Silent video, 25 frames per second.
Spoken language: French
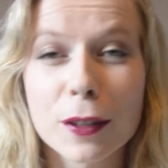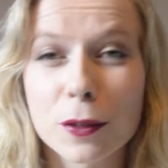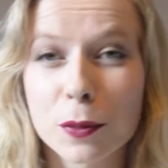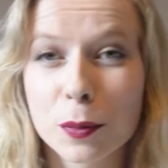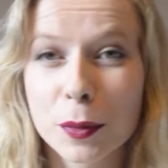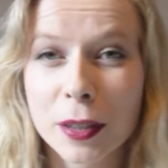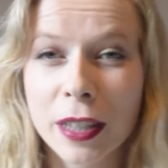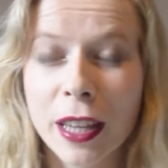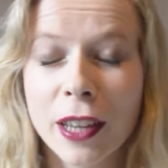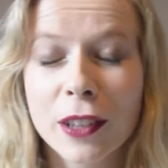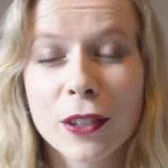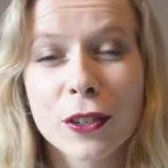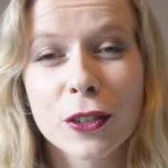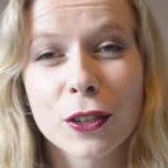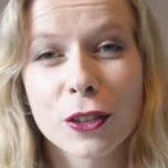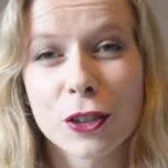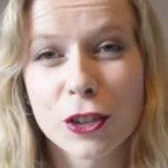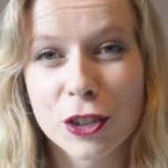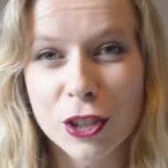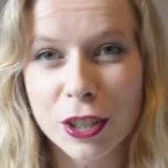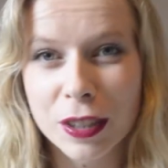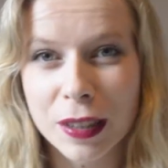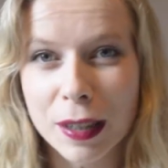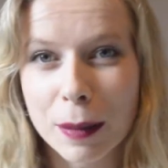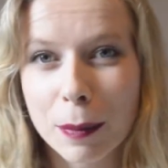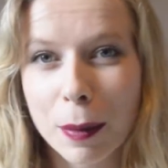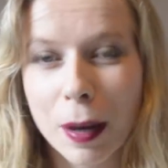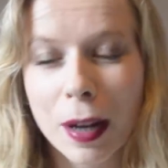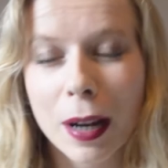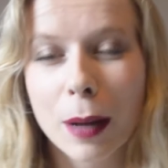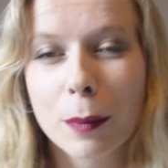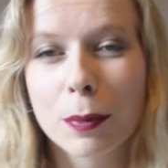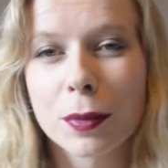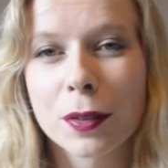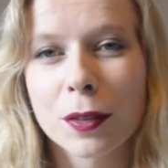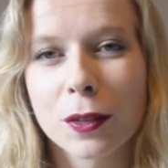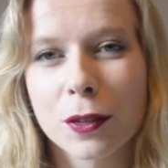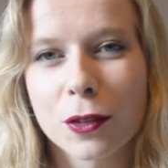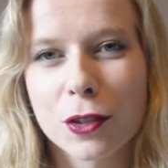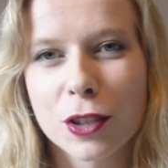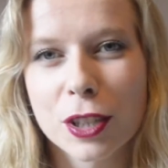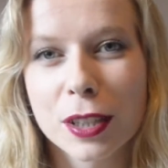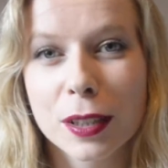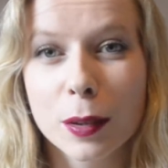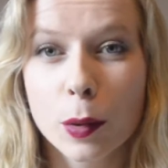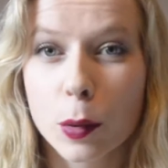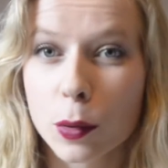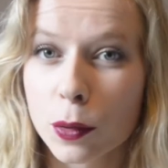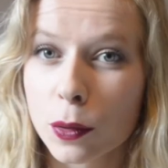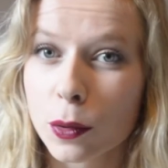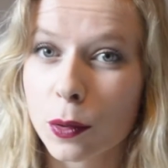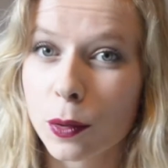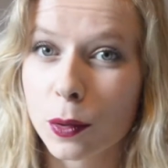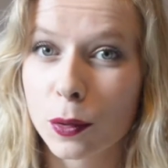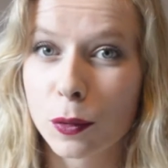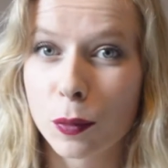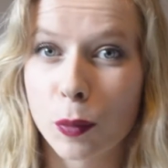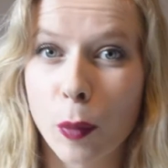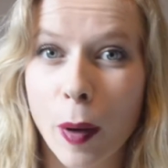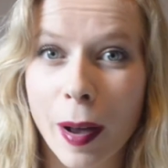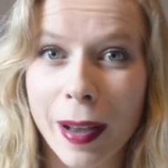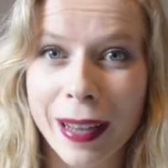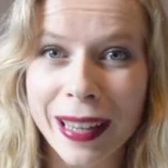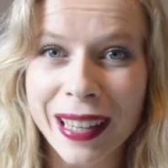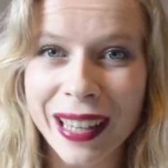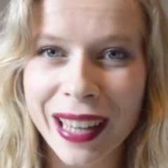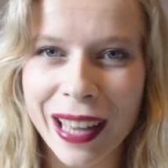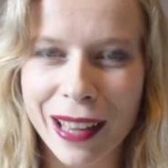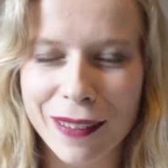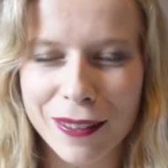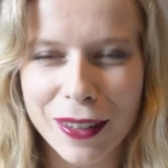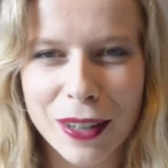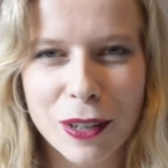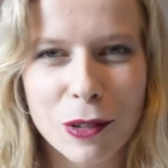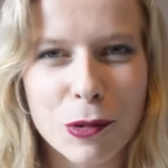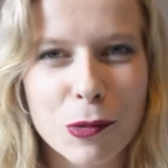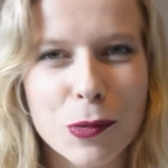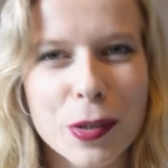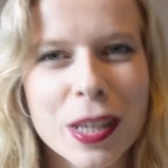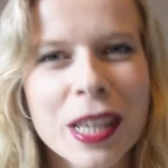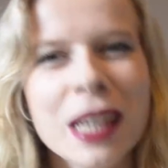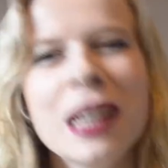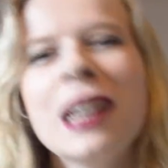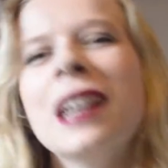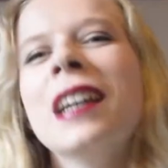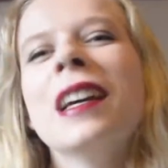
Ce week-end, j'étais pas là puisque j'étais aux autres de Thoiry avec Louis.